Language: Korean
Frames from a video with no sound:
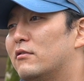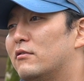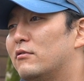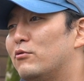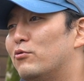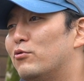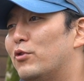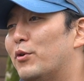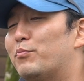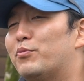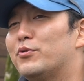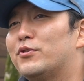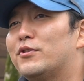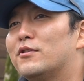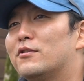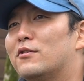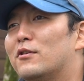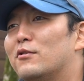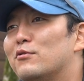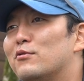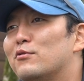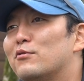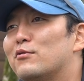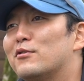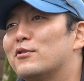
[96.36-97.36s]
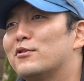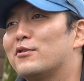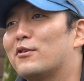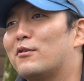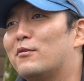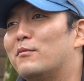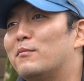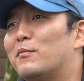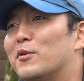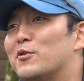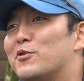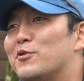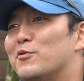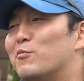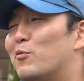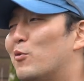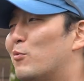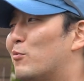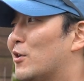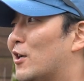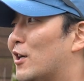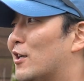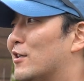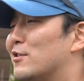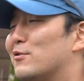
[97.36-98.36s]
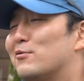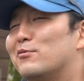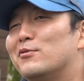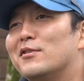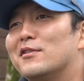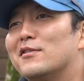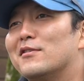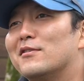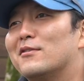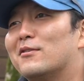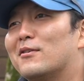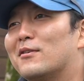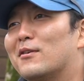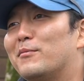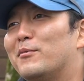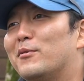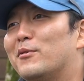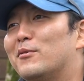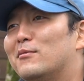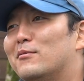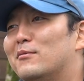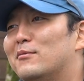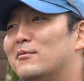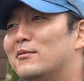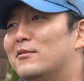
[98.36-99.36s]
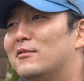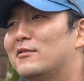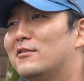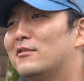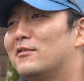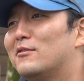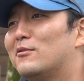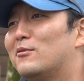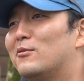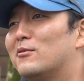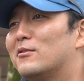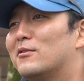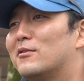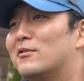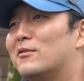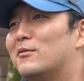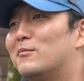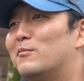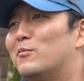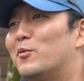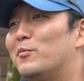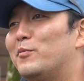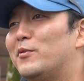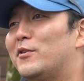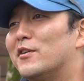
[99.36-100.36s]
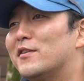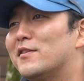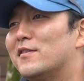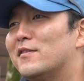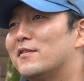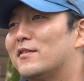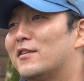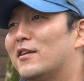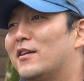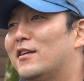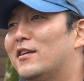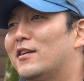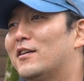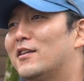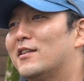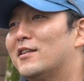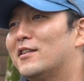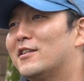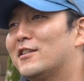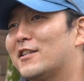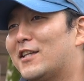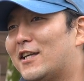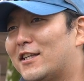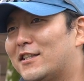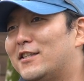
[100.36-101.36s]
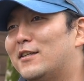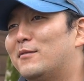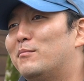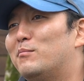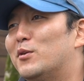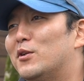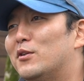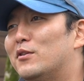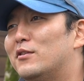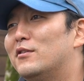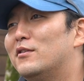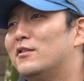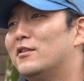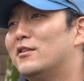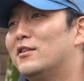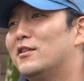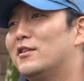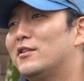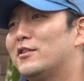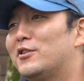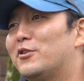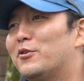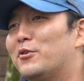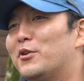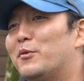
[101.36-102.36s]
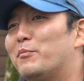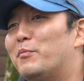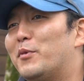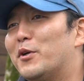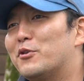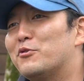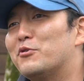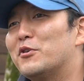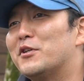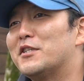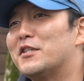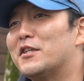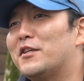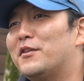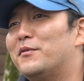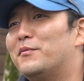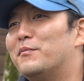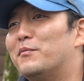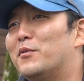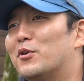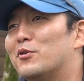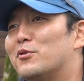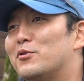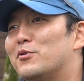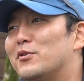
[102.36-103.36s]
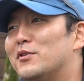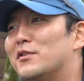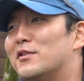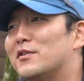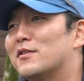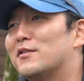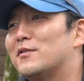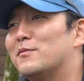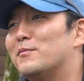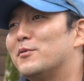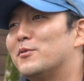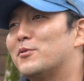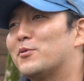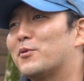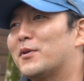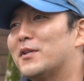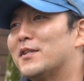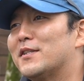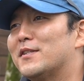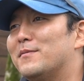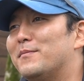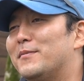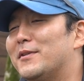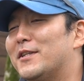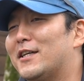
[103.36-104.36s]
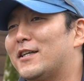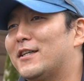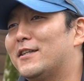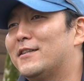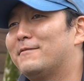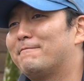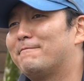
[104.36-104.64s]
UFC 선수들처럼 멋진 몸을 가질 수 있을 거라 믿고 꼭 그런 몸이 됐을 때 다시 한번 시원한 맥주 한 잔 먹을 수 있었으면 좋겠습니다.